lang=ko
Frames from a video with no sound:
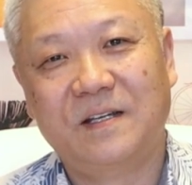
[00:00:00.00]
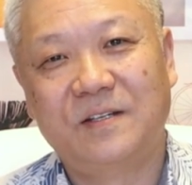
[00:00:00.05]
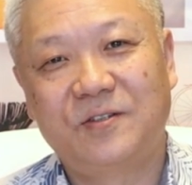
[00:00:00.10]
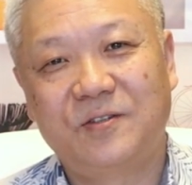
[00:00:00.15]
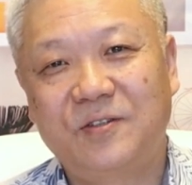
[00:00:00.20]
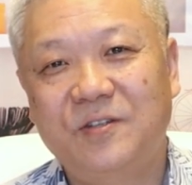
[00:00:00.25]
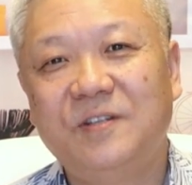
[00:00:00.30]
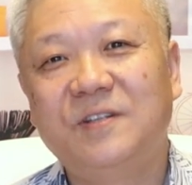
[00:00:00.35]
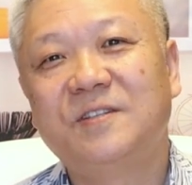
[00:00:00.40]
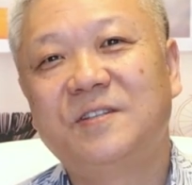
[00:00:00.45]

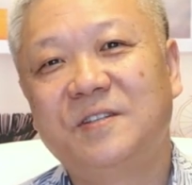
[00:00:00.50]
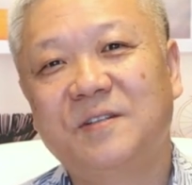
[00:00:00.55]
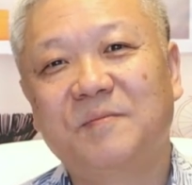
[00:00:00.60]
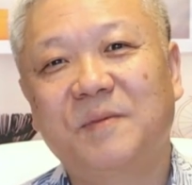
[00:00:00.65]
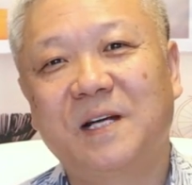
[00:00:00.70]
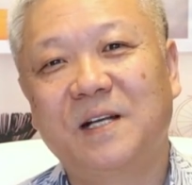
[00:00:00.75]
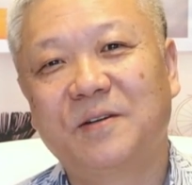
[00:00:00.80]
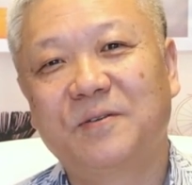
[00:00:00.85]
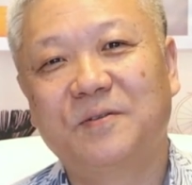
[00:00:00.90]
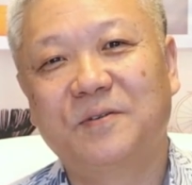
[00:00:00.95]
쉬지
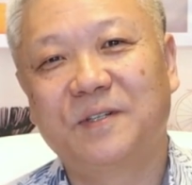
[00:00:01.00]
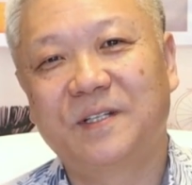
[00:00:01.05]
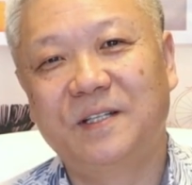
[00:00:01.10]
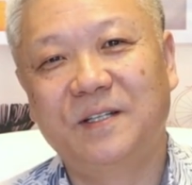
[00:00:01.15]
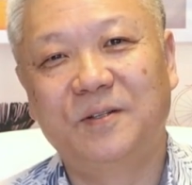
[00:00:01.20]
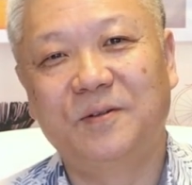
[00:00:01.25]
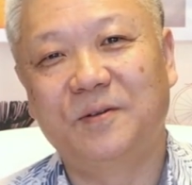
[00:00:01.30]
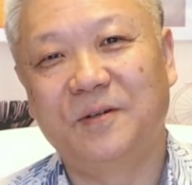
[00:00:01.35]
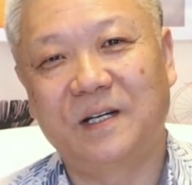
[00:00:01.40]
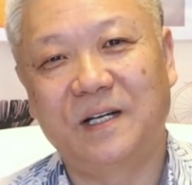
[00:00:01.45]
말고
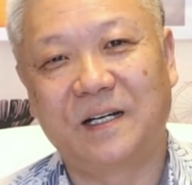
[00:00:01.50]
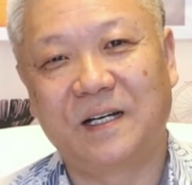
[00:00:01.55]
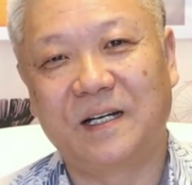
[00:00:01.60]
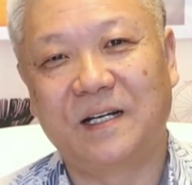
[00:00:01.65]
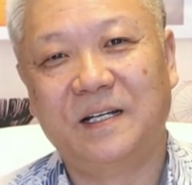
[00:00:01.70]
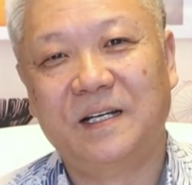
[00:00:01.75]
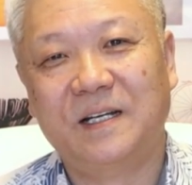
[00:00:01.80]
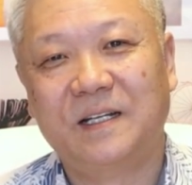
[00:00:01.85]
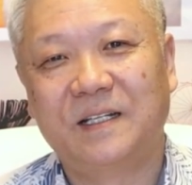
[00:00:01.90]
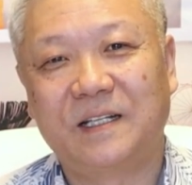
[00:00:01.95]

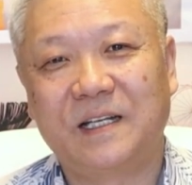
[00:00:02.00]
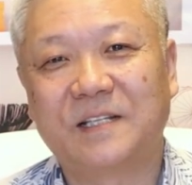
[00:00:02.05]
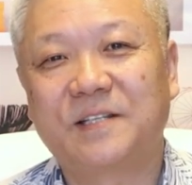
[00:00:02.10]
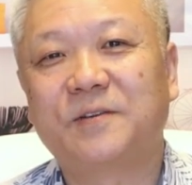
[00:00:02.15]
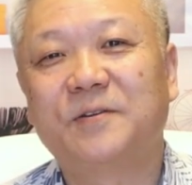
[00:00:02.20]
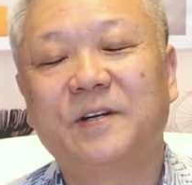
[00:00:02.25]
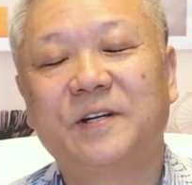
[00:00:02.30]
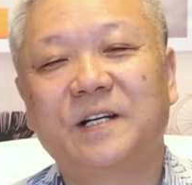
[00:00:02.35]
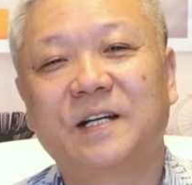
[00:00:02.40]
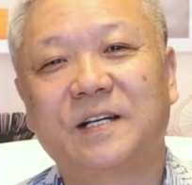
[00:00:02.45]
기도하라.
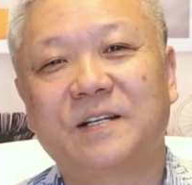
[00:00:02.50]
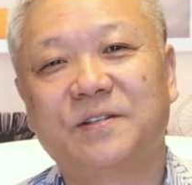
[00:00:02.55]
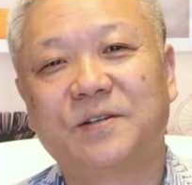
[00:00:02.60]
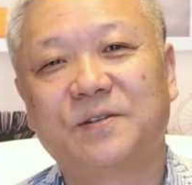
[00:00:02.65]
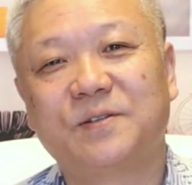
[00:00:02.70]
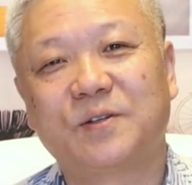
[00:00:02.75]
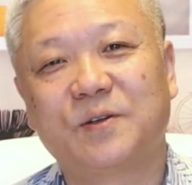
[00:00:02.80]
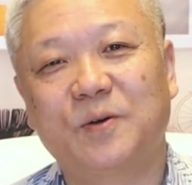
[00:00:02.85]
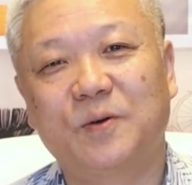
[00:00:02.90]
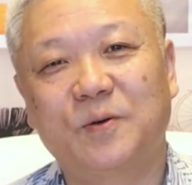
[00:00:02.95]
대사로니까
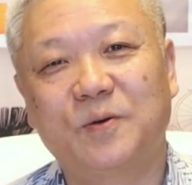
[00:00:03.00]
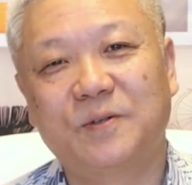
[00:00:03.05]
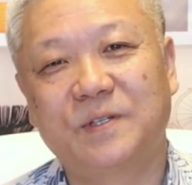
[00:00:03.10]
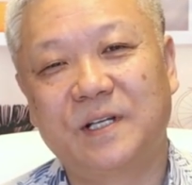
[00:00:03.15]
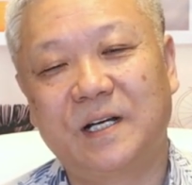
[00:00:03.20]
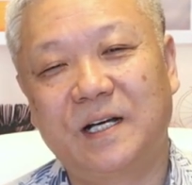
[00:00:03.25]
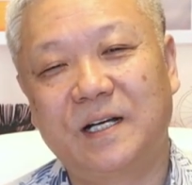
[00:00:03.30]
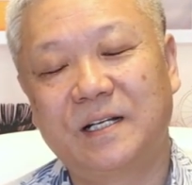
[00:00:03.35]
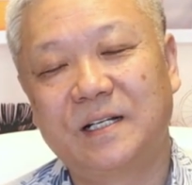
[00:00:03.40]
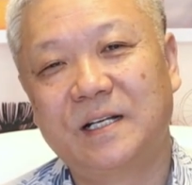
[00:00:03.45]
전서
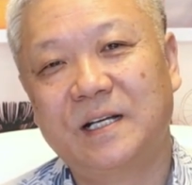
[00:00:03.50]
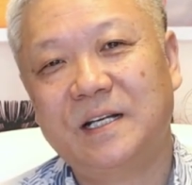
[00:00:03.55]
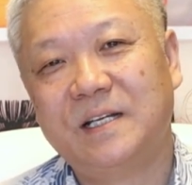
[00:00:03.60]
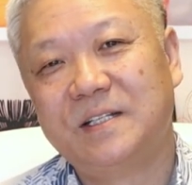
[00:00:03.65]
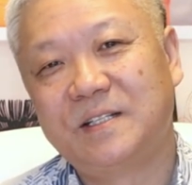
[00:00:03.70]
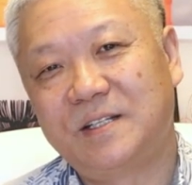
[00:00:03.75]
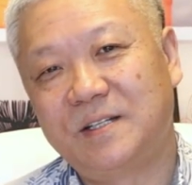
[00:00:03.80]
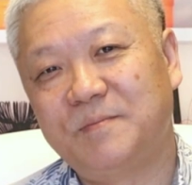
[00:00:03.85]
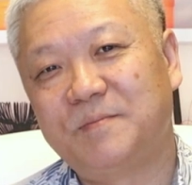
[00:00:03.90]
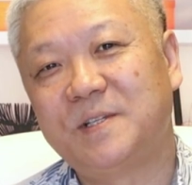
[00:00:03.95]
5장
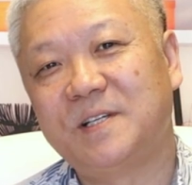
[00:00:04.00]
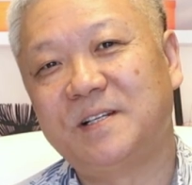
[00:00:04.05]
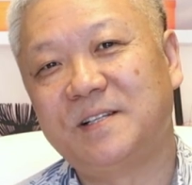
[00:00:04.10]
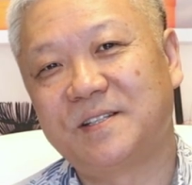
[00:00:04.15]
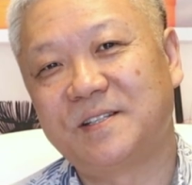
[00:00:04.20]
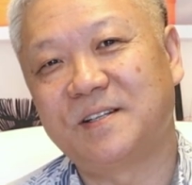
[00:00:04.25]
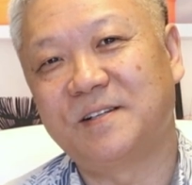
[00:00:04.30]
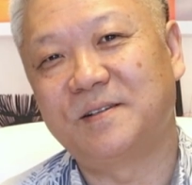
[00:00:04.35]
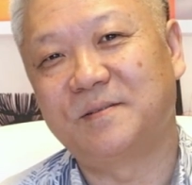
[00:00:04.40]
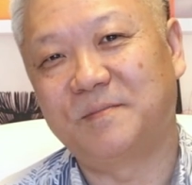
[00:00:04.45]

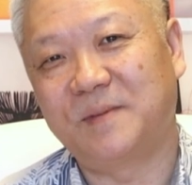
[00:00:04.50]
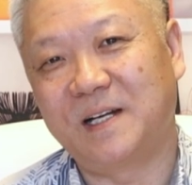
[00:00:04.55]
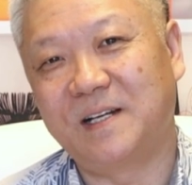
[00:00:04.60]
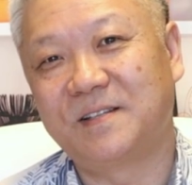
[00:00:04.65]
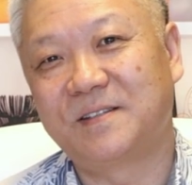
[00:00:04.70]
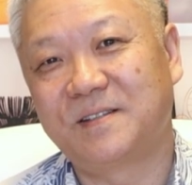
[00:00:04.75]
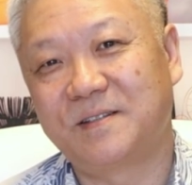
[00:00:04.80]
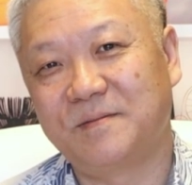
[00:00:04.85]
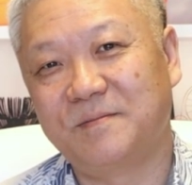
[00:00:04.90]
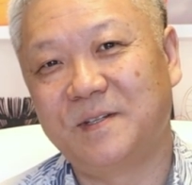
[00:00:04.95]
17절
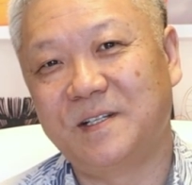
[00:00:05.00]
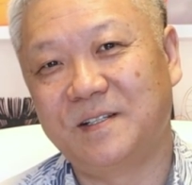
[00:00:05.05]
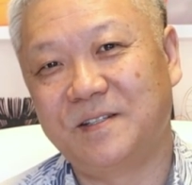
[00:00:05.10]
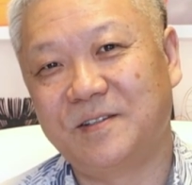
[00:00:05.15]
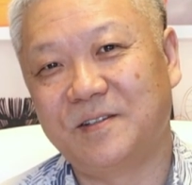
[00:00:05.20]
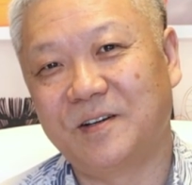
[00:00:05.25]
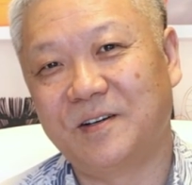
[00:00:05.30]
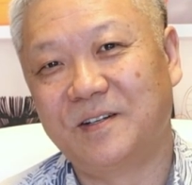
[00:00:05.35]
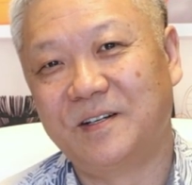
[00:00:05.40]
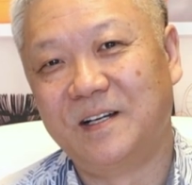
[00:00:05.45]

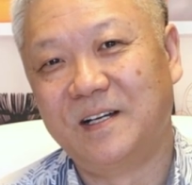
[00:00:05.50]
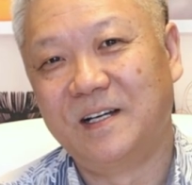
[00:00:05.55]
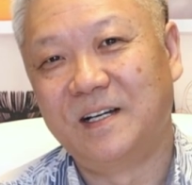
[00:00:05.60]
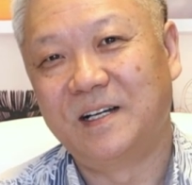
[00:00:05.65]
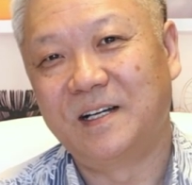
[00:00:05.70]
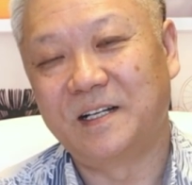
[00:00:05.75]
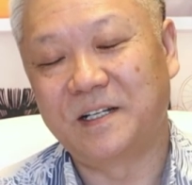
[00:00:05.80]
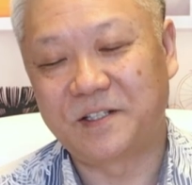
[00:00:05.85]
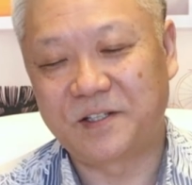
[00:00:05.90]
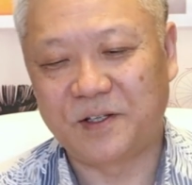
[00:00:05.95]
말씀이죠.
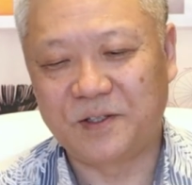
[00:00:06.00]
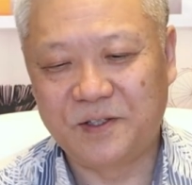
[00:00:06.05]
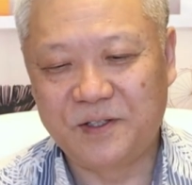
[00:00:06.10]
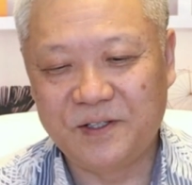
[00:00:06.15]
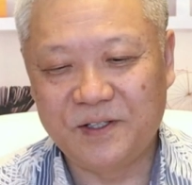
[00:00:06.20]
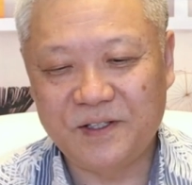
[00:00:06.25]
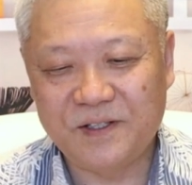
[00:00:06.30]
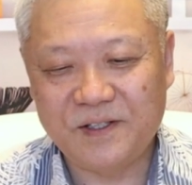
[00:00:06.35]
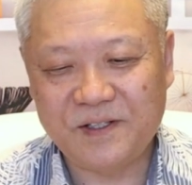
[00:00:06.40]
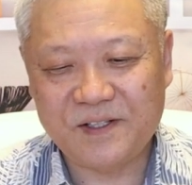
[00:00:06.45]
그래서
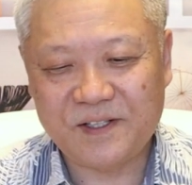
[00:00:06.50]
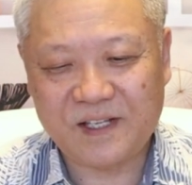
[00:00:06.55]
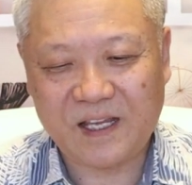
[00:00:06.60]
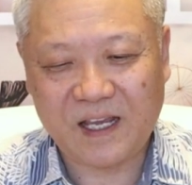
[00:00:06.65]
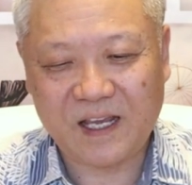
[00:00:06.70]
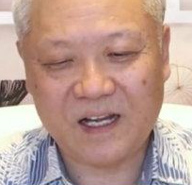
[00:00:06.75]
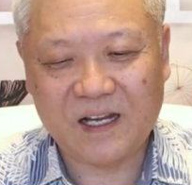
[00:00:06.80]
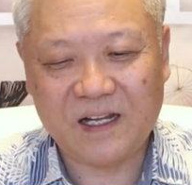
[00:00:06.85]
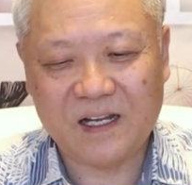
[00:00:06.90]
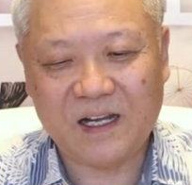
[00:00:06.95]
늘
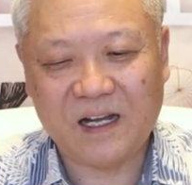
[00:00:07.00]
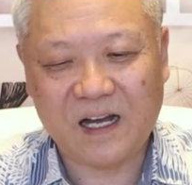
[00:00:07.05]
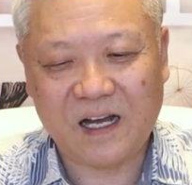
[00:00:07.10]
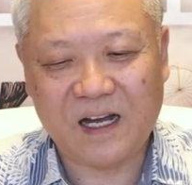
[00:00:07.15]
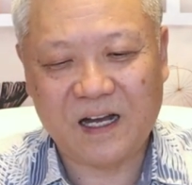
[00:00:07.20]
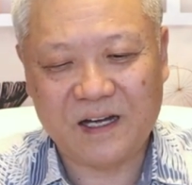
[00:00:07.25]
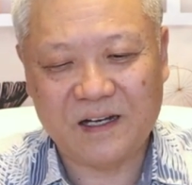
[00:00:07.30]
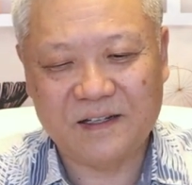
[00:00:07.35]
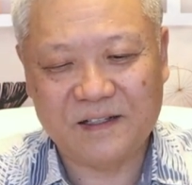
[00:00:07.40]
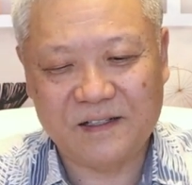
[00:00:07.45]

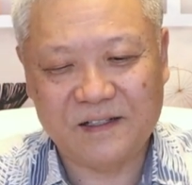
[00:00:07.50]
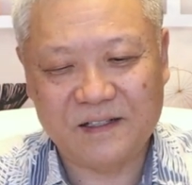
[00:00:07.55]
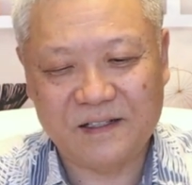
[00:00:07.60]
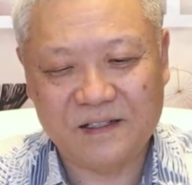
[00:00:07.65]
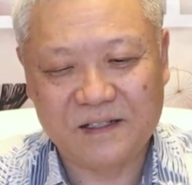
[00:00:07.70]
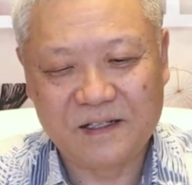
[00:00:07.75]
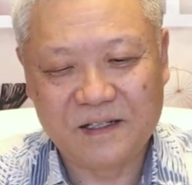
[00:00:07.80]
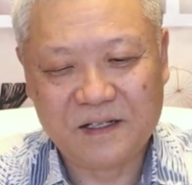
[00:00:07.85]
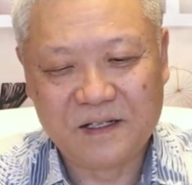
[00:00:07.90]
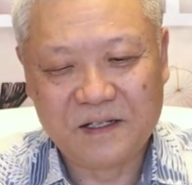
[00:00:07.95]

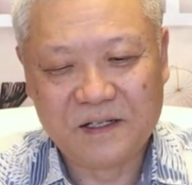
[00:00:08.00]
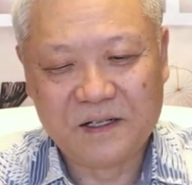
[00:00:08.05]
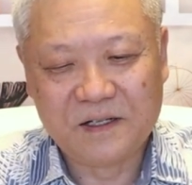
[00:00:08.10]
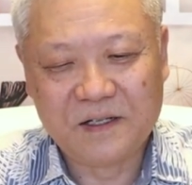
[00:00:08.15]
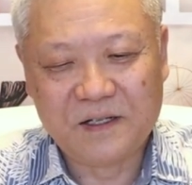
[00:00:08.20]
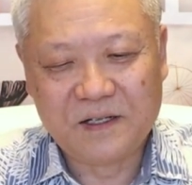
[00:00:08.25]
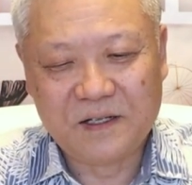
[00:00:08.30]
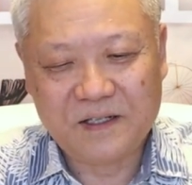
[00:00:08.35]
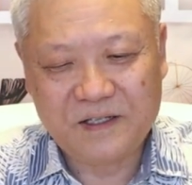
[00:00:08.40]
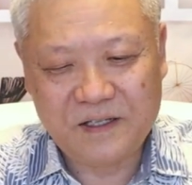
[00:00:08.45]
생각을
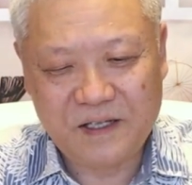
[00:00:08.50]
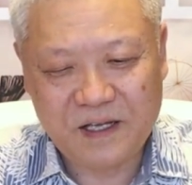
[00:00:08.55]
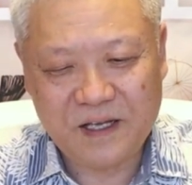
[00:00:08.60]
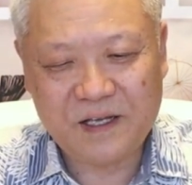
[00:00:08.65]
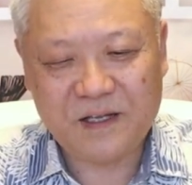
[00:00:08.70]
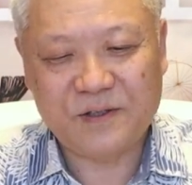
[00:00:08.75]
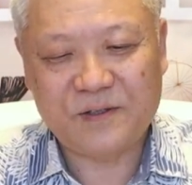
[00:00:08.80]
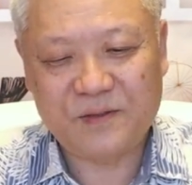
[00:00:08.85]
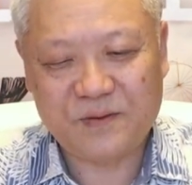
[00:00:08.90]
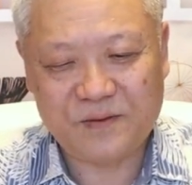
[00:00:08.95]

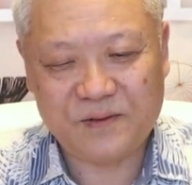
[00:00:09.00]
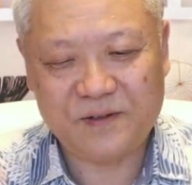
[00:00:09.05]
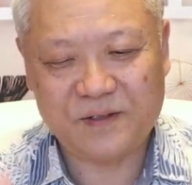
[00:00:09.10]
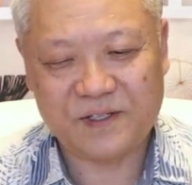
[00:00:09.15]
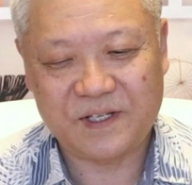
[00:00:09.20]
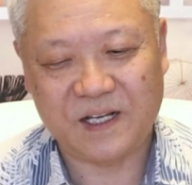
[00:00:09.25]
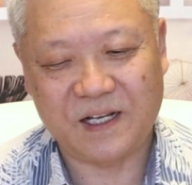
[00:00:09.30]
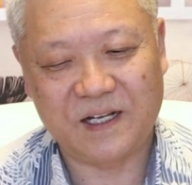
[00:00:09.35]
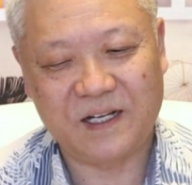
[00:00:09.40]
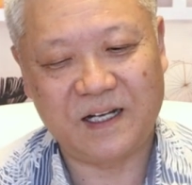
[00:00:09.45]
예수를
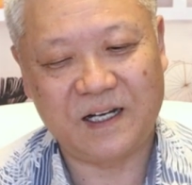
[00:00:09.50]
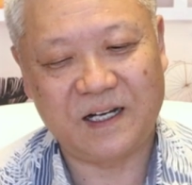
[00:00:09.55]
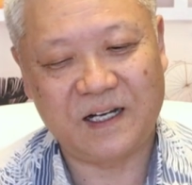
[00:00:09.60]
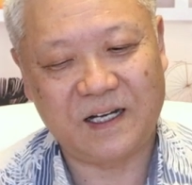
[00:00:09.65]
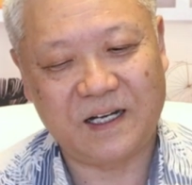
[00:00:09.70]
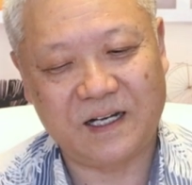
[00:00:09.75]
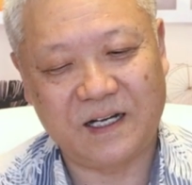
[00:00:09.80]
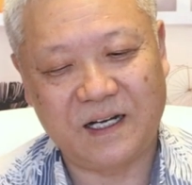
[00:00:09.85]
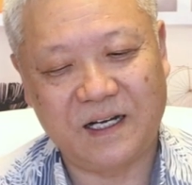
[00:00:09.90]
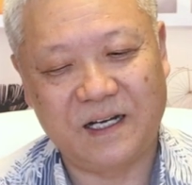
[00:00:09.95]

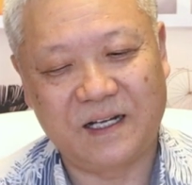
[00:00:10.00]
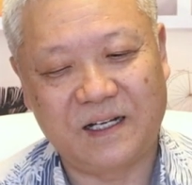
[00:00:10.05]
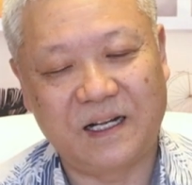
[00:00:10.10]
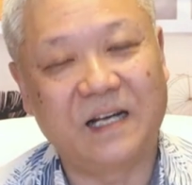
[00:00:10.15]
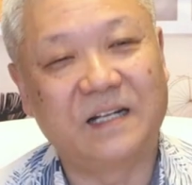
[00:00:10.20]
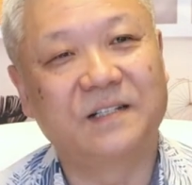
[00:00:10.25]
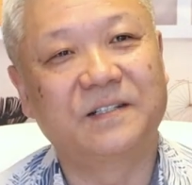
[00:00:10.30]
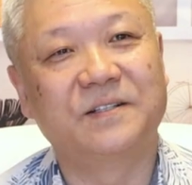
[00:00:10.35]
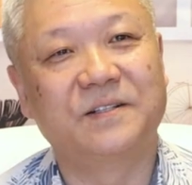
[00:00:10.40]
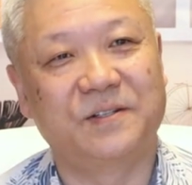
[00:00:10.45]

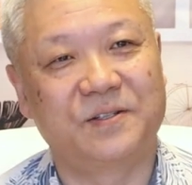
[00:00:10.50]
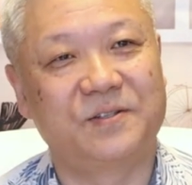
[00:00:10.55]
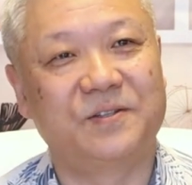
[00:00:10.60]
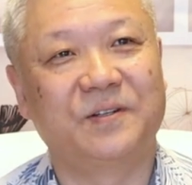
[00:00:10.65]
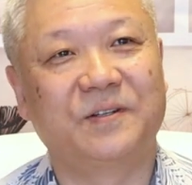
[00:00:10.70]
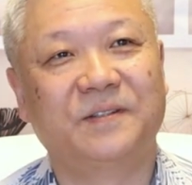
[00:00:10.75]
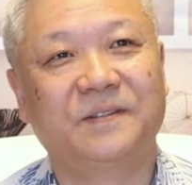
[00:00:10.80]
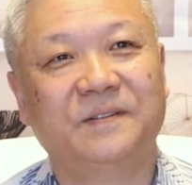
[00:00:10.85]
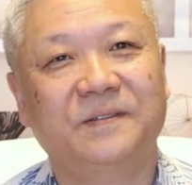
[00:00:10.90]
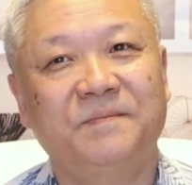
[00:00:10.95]
생각하라라는
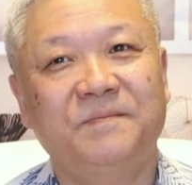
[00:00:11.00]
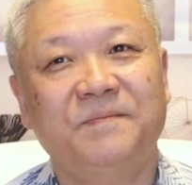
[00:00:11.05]
거죠.